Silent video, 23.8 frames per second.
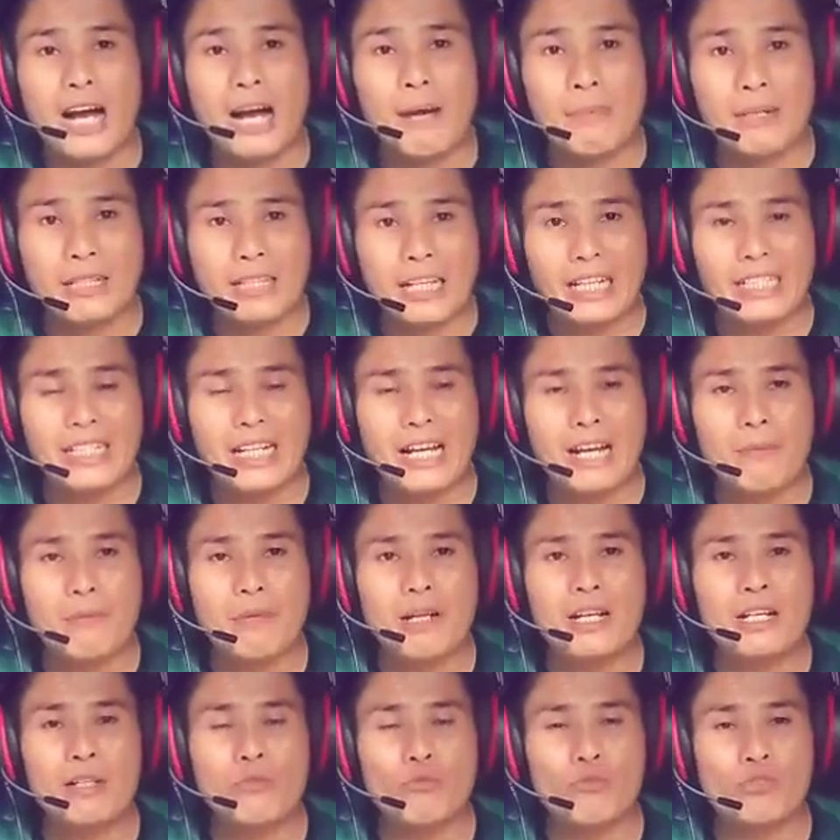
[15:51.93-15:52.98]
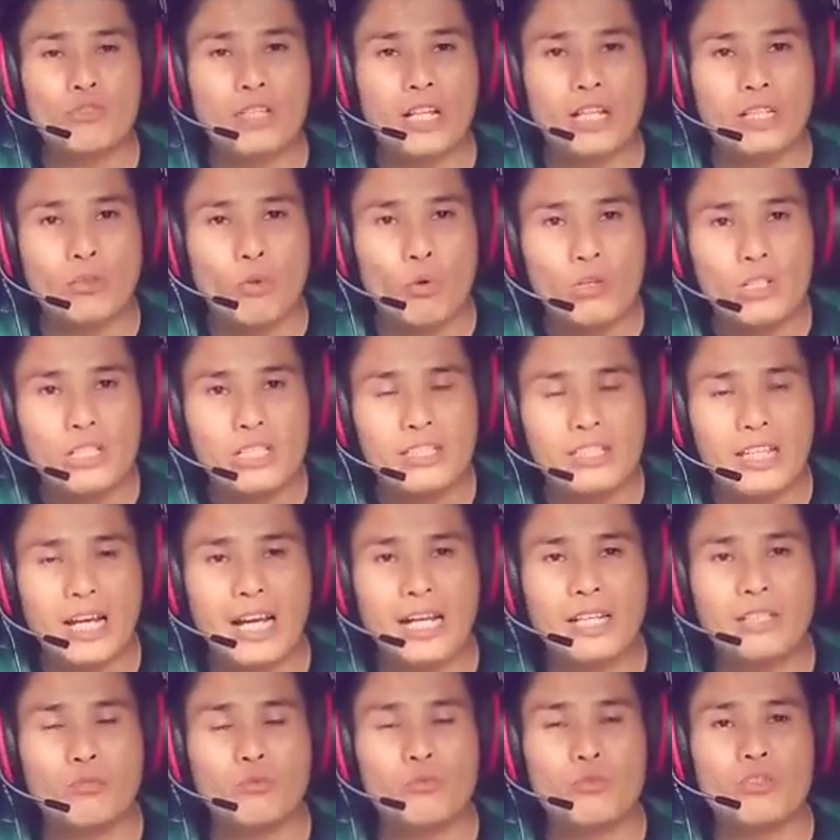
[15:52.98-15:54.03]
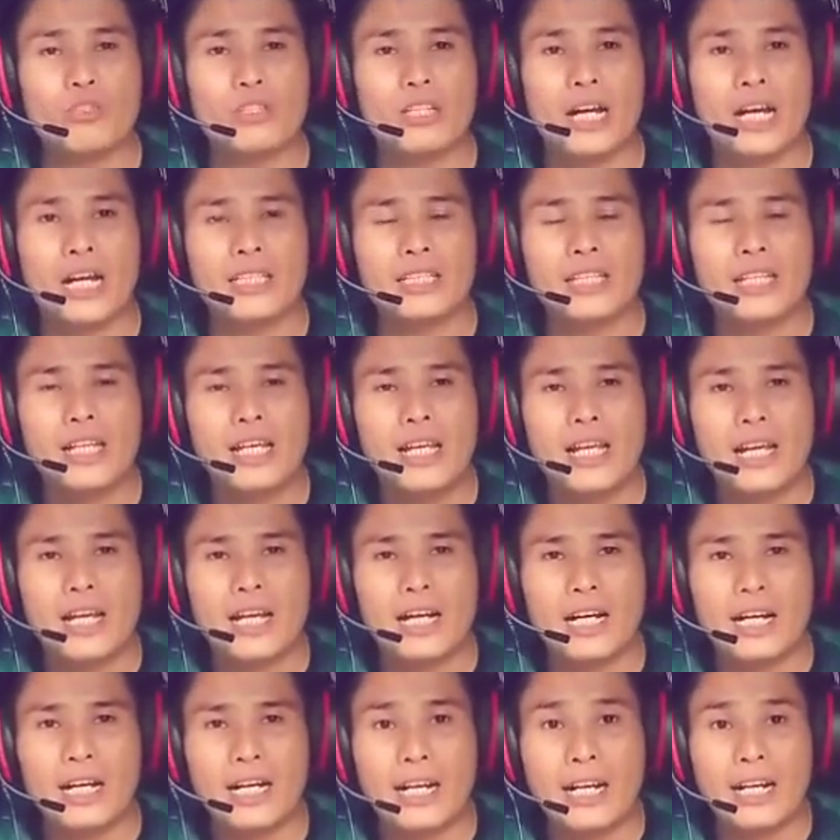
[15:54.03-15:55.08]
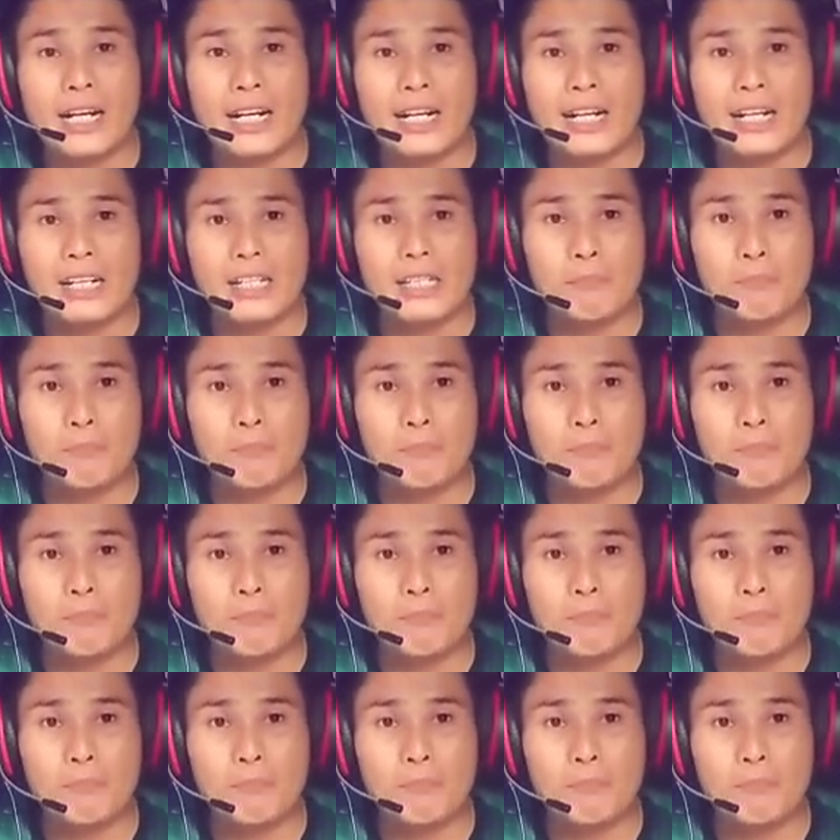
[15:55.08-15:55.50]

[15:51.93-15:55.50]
Ahmad Kainama, Ustadz Donditan, Ustadz uh,